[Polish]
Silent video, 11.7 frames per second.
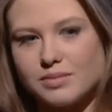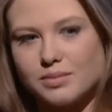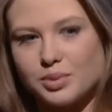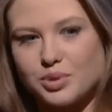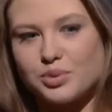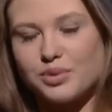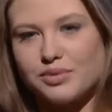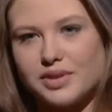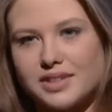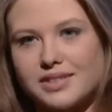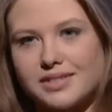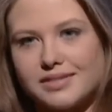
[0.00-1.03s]
bo
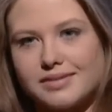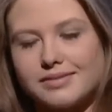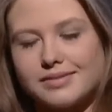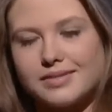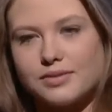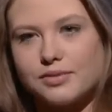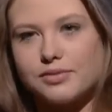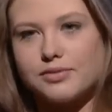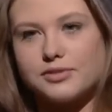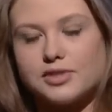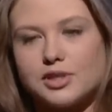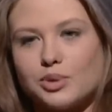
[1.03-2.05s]
człowiek
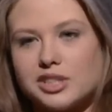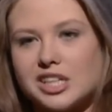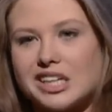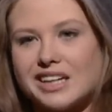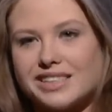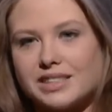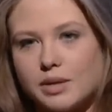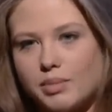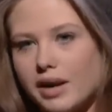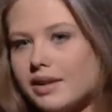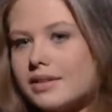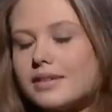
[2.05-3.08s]
w sytuacjach
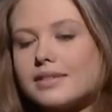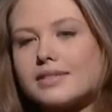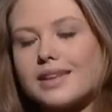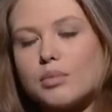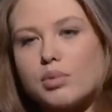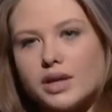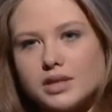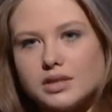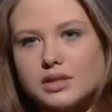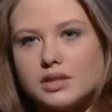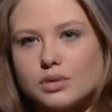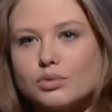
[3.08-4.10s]
ekstremalnych najbardziej
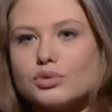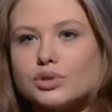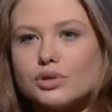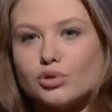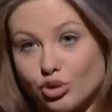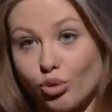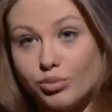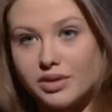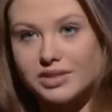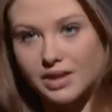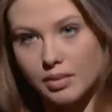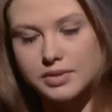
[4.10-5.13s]
się uczy o sobie
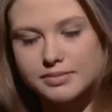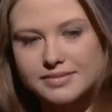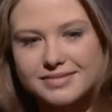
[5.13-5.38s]
samym.